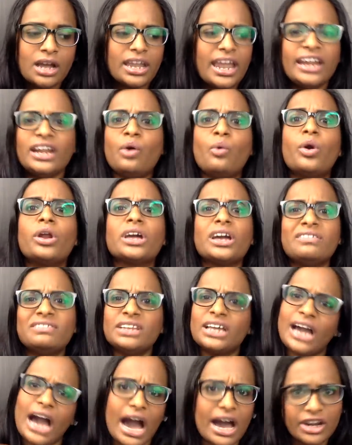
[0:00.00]
ஏன்னா உனக்கு
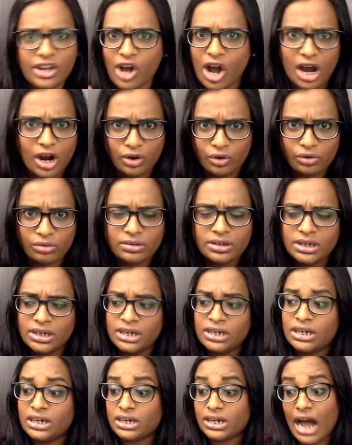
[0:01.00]
வந்து காரியம் ஆகணும்
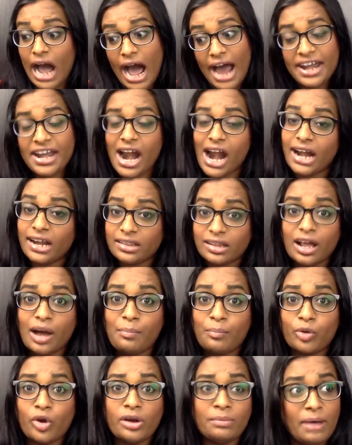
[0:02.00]
காரியம்
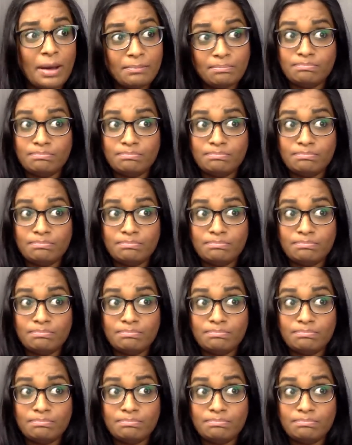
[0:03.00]
ஆனதுக்கப்புறம்